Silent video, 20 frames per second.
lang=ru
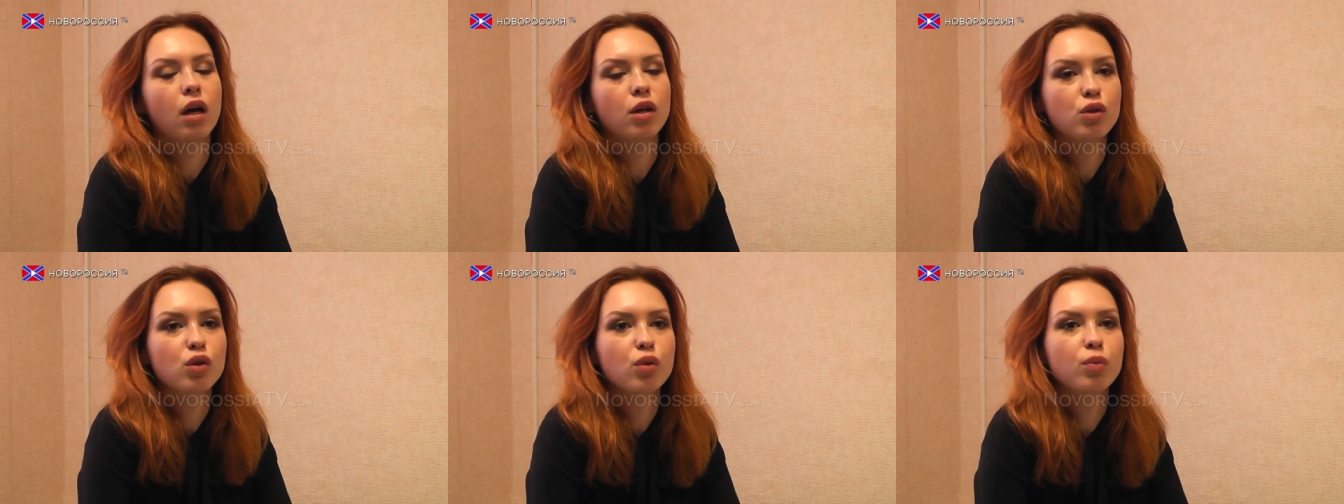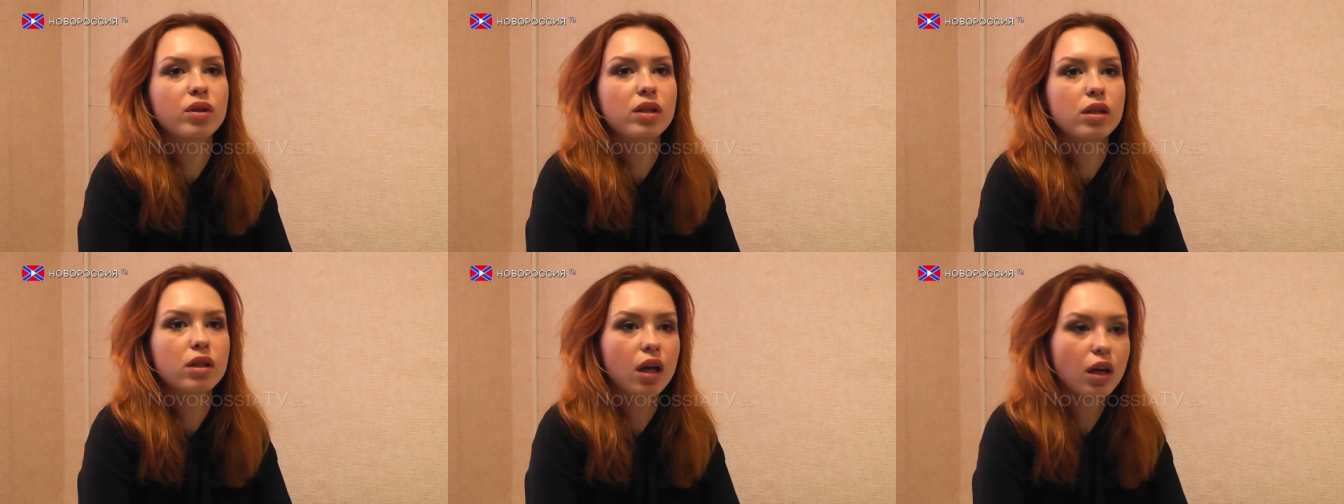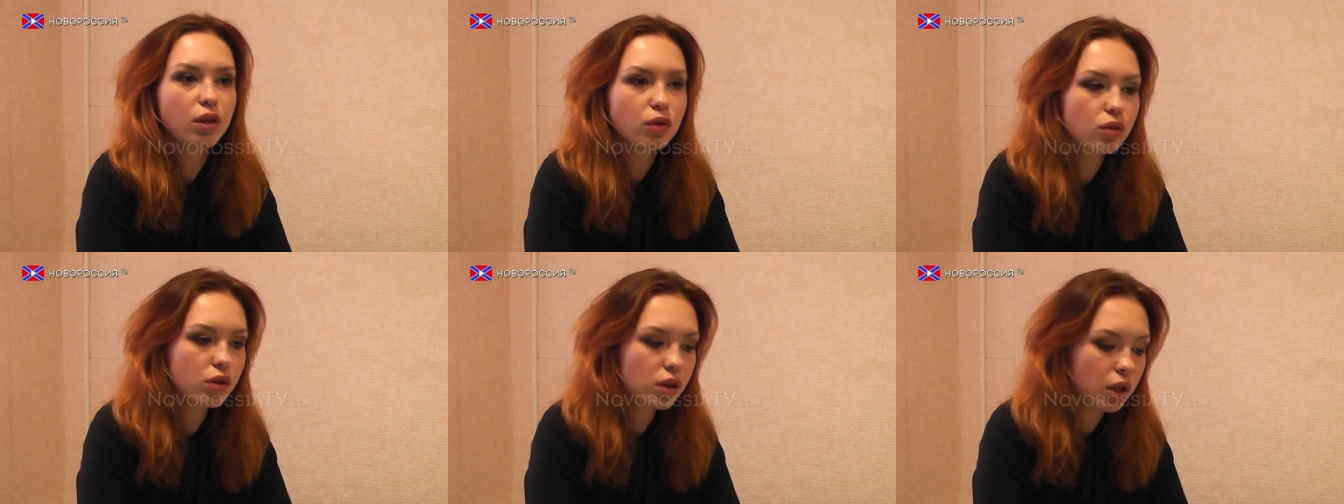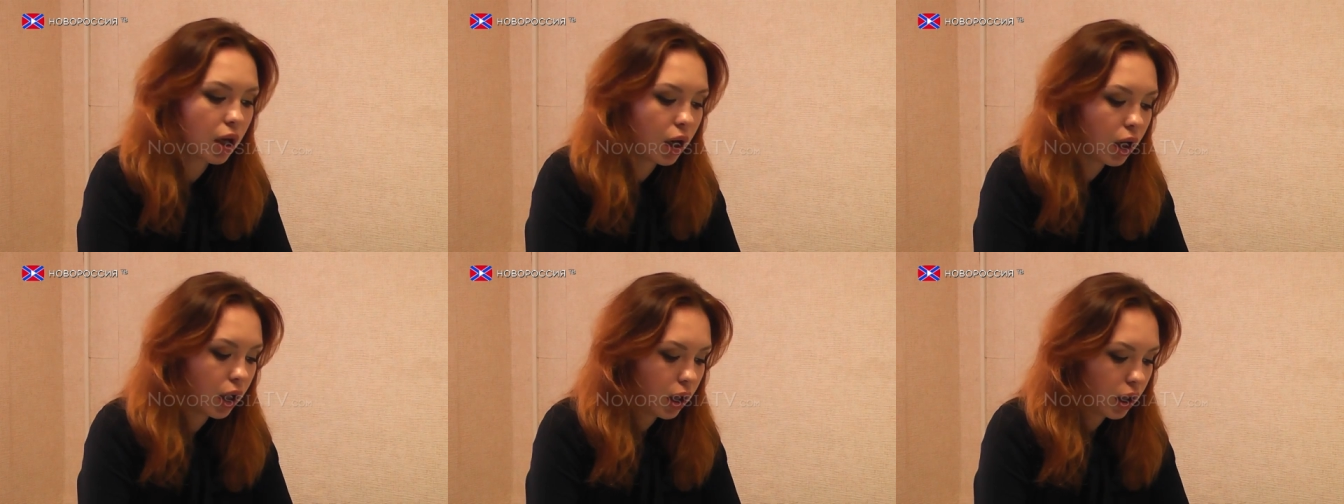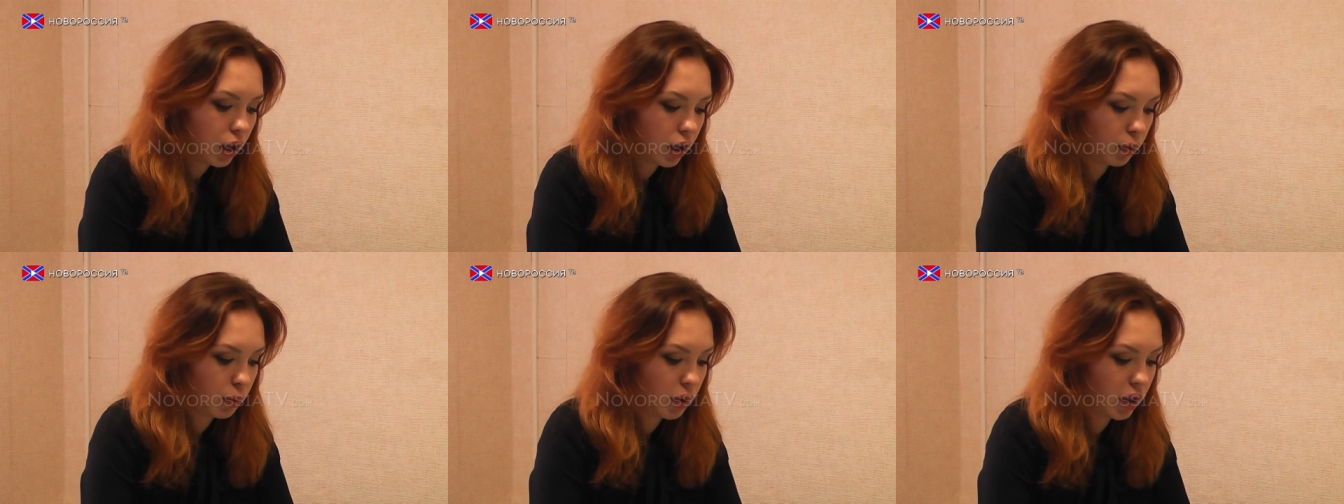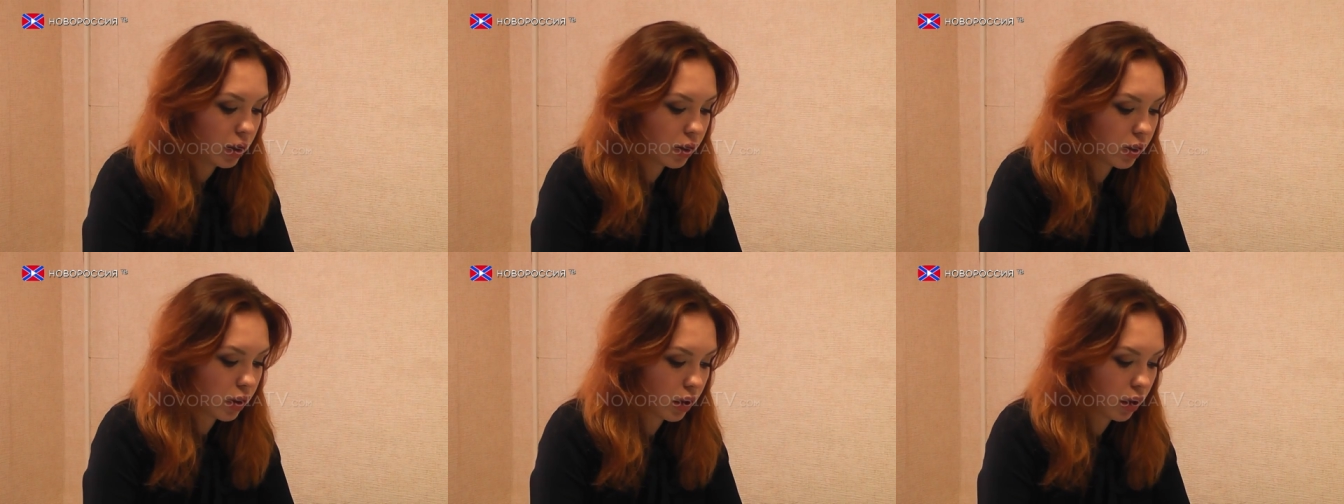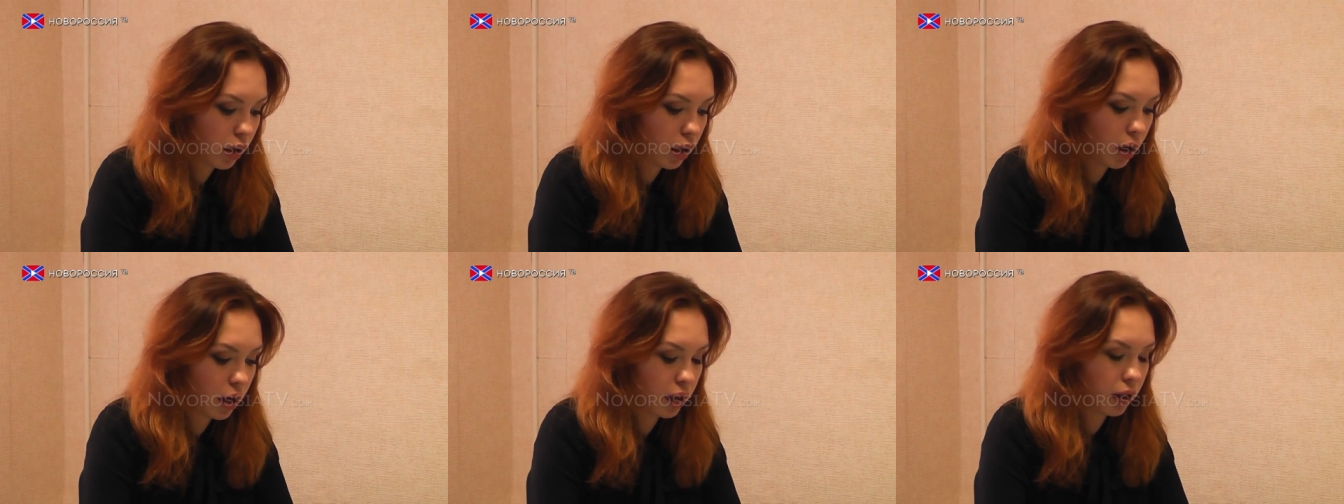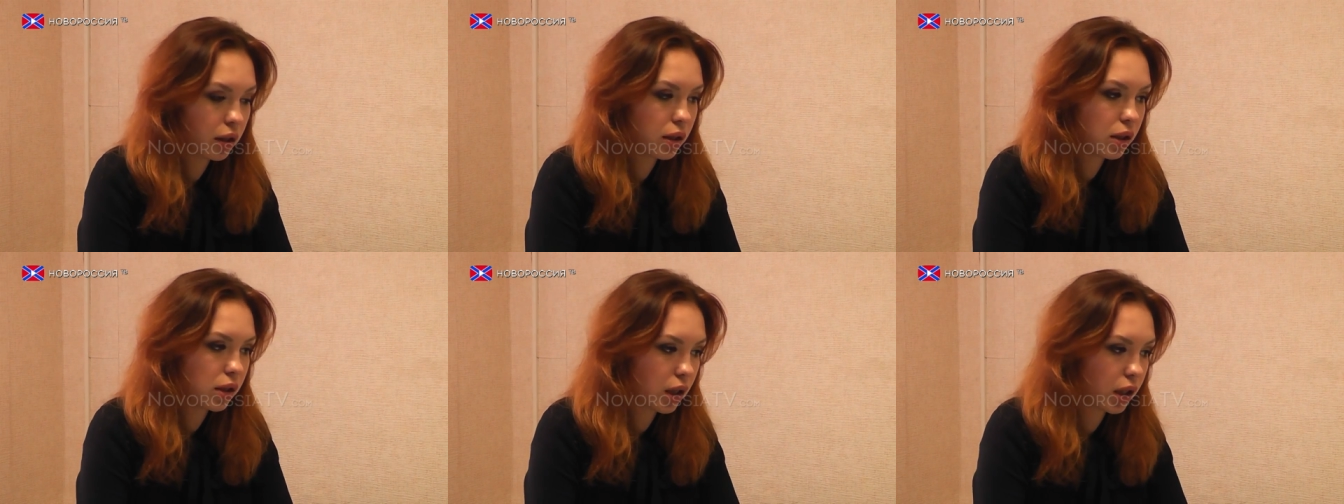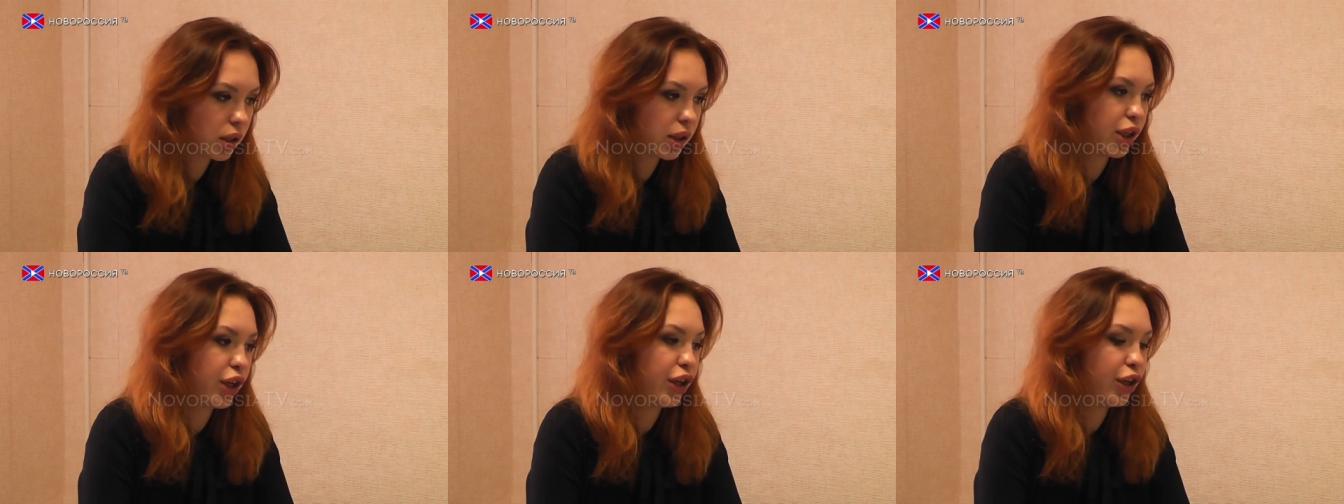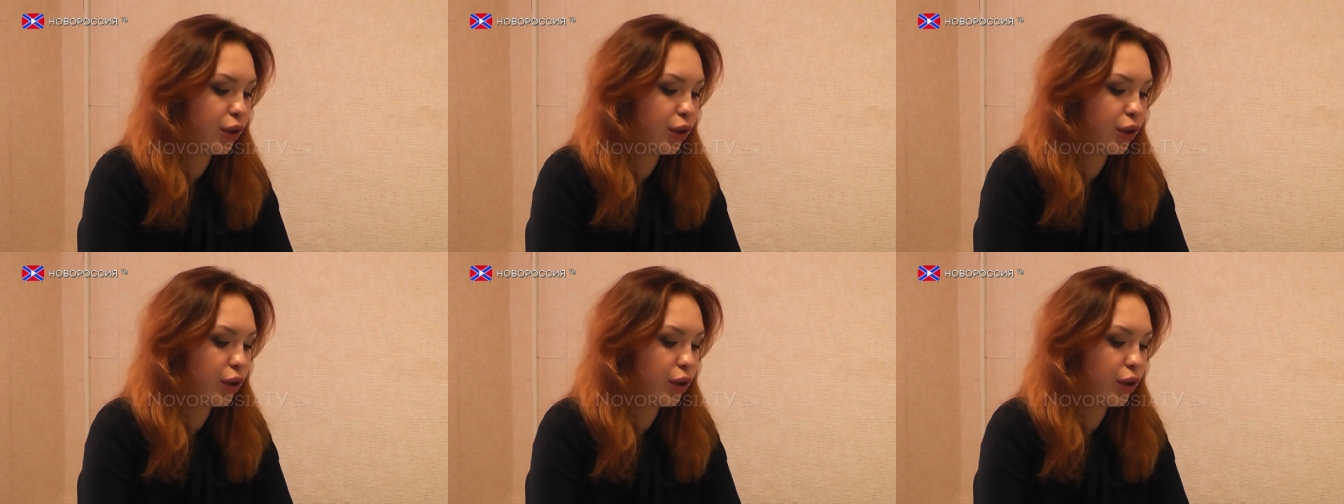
«Особый статус» имеется организация